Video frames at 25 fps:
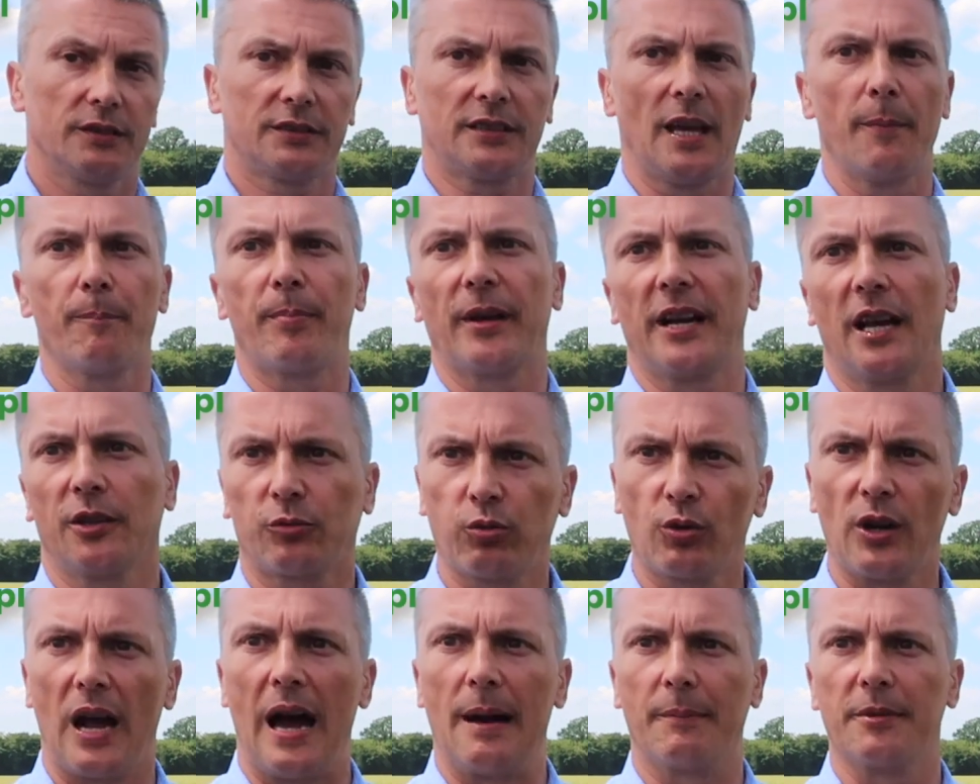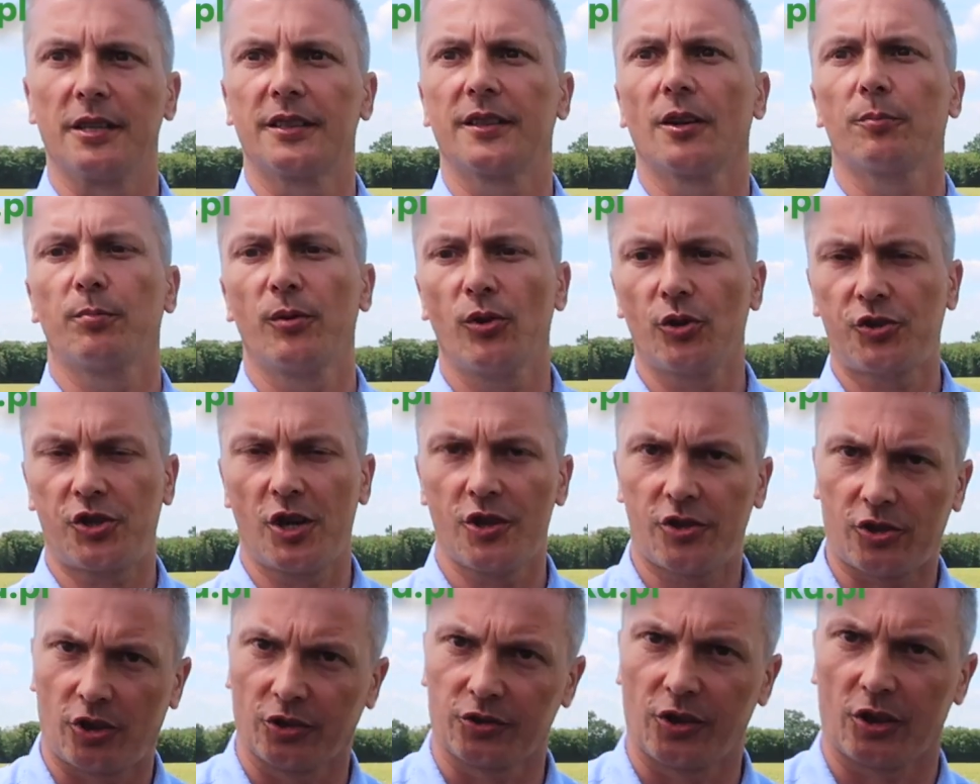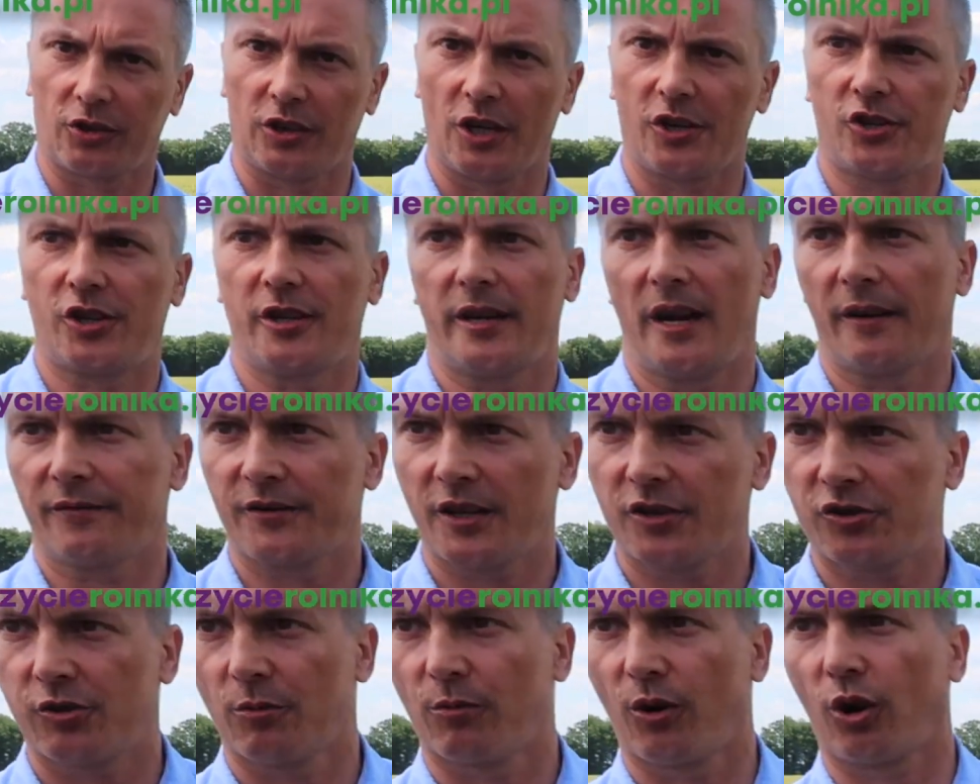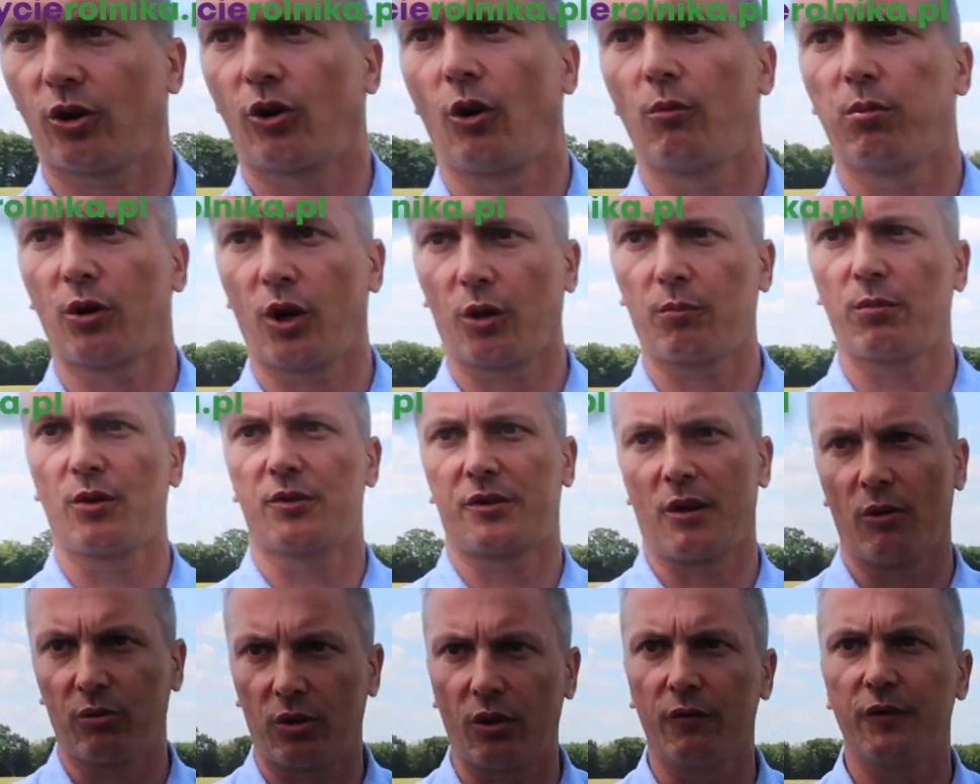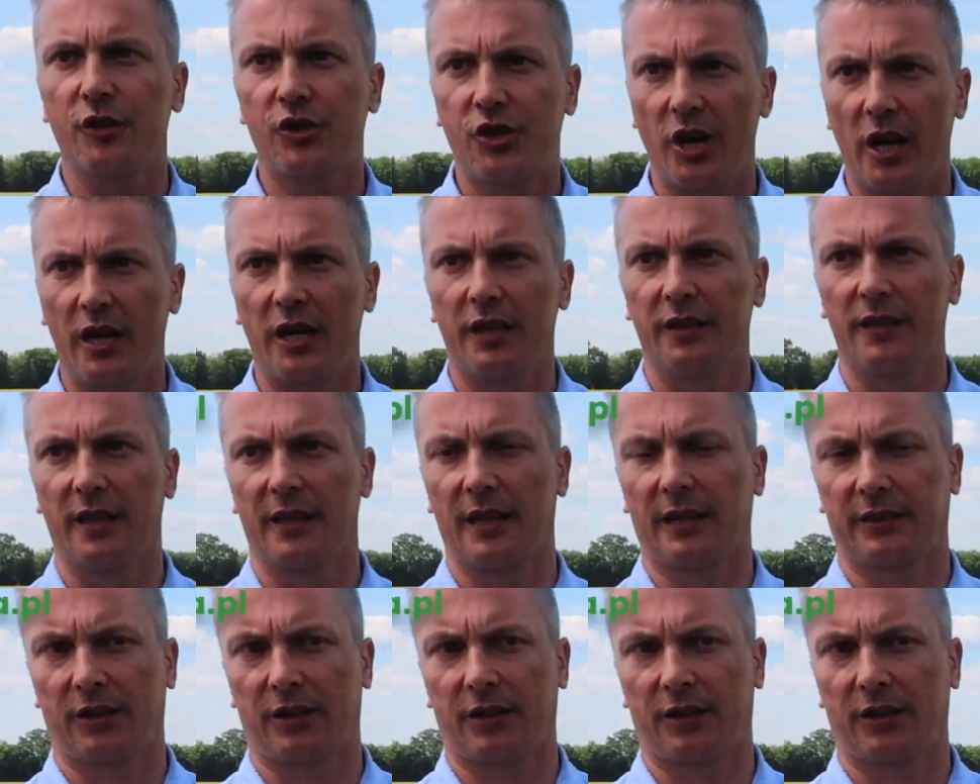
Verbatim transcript: temperaturami. To było ciężko do określenia w zeszłym roku, bo rok był całkowicie inny.